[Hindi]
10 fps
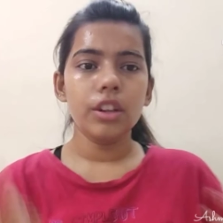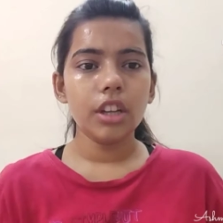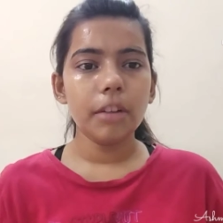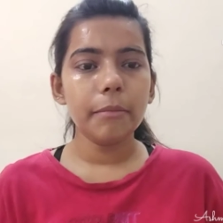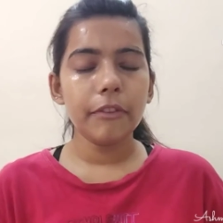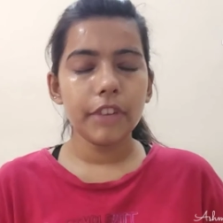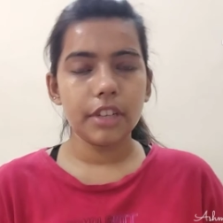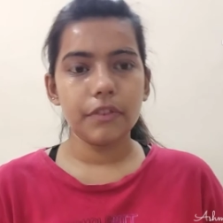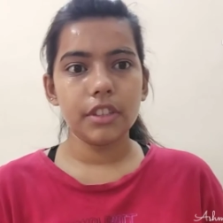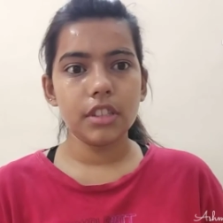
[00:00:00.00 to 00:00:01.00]
तो मैं
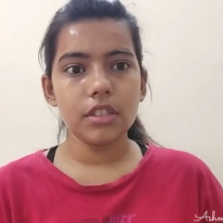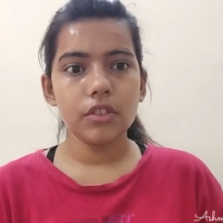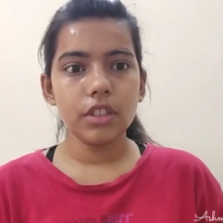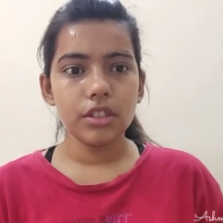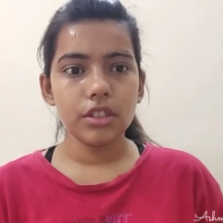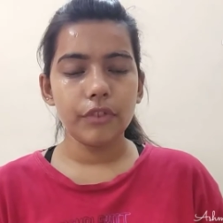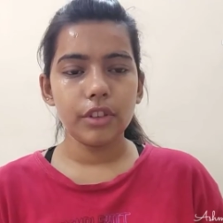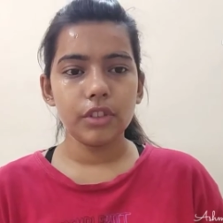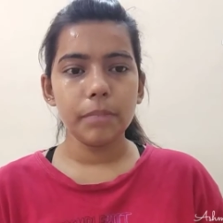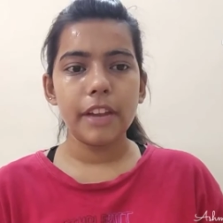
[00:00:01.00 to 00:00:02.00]
फटाफट से इसको रिंस ऑफ
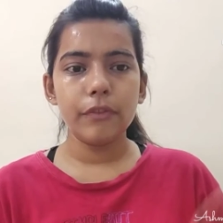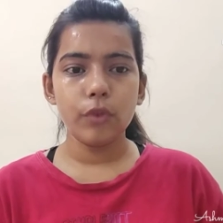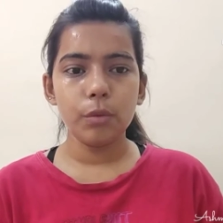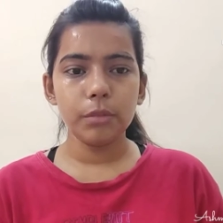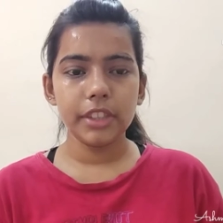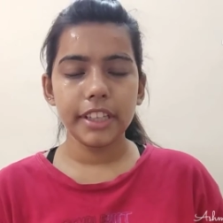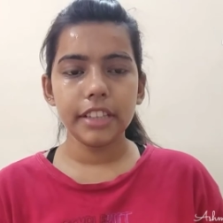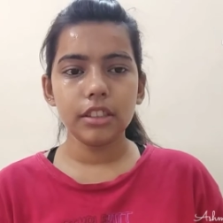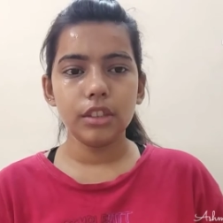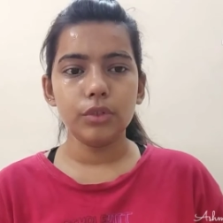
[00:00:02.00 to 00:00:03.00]
करूँगी पहले फोम
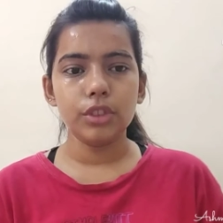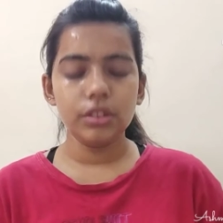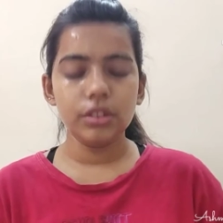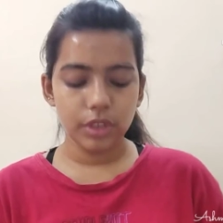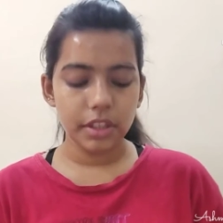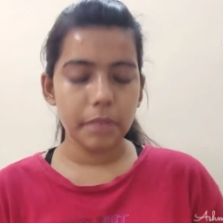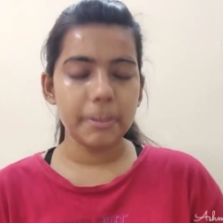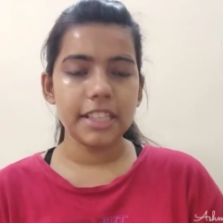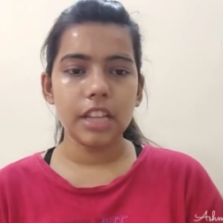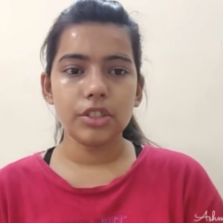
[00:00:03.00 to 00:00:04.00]
क्रिएट करूँगी थोड़ी देर
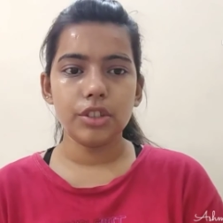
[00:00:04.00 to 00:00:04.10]
मसाज